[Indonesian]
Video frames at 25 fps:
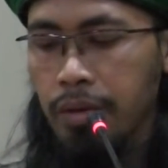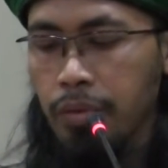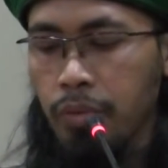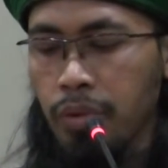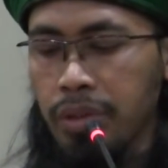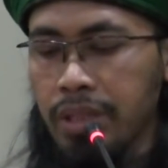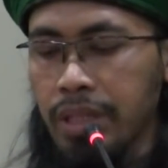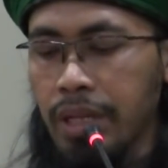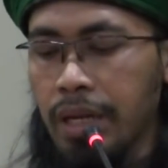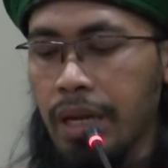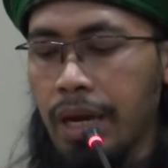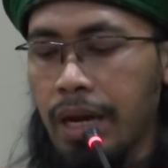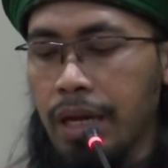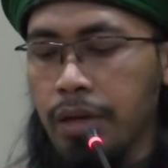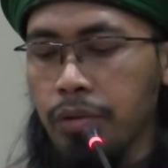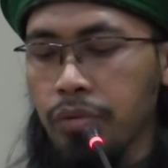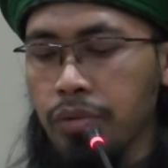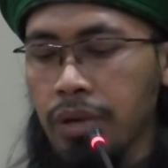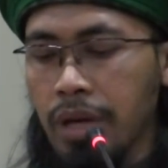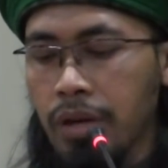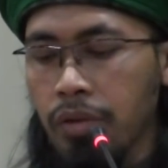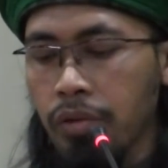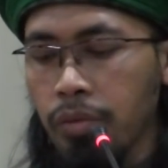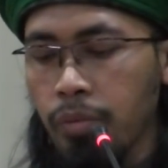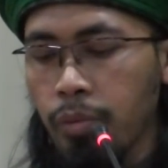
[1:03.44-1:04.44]
Wa
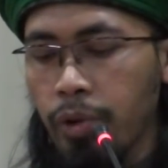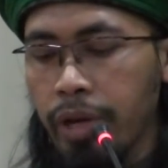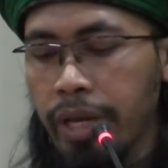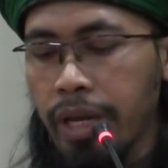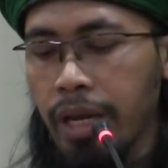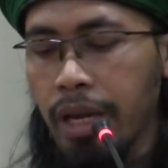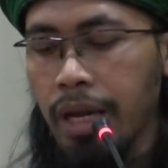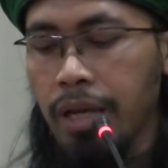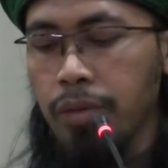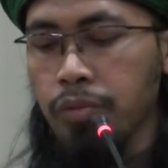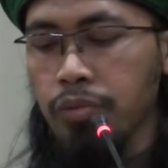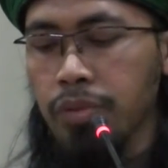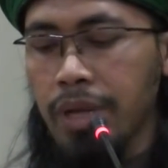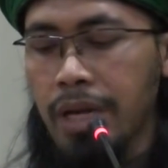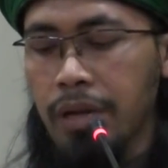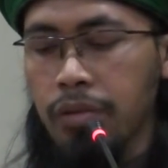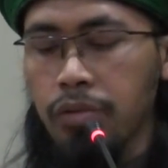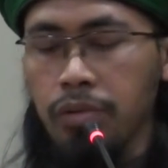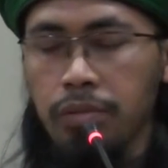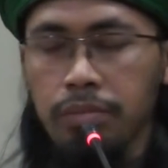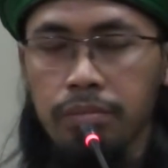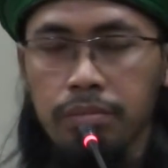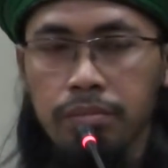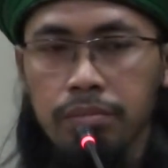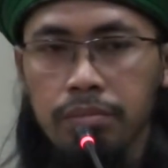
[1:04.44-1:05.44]
wa
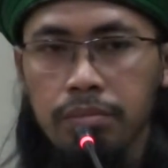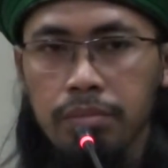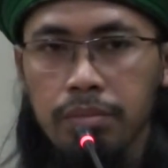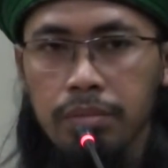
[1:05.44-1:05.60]
yal'anunakum